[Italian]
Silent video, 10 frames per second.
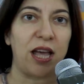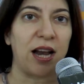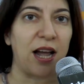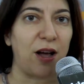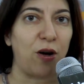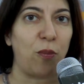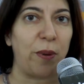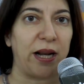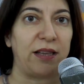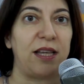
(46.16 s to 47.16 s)
era
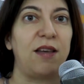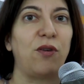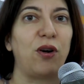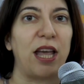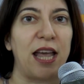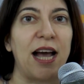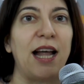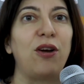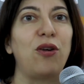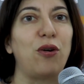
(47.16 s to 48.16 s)
operativo e
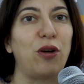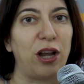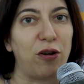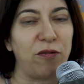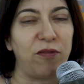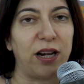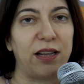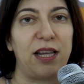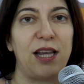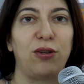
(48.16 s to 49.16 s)
hanno
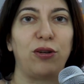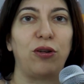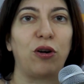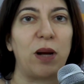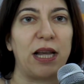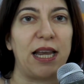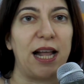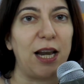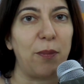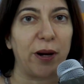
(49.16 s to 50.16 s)
riconvertito i loro
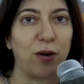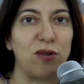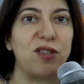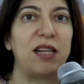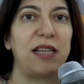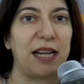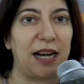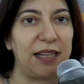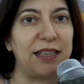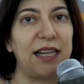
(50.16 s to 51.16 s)
macchinari per consentire
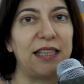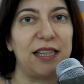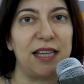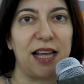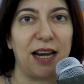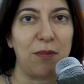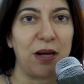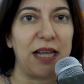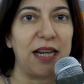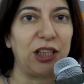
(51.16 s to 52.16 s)
all'Italia di
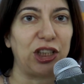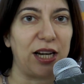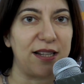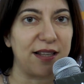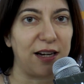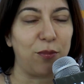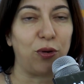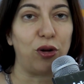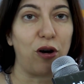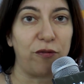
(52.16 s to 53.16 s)
rimanere eccellenza nel
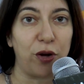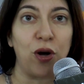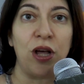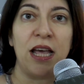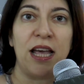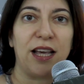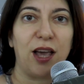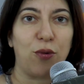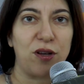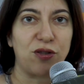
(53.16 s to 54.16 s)
mondo. Ovvio
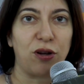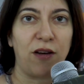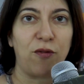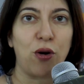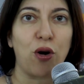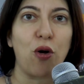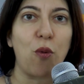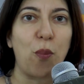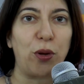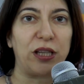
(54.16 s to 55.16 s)
che questo lavoro
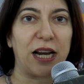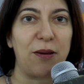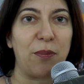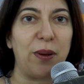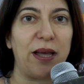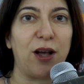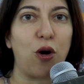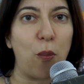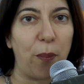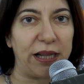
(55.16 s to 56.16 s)
non potrebbe
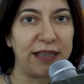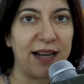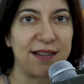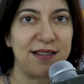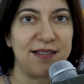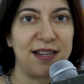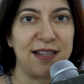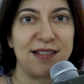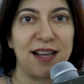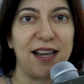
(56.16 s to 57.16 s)
completarsi
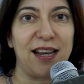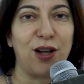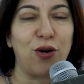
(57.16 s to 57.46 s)
senza il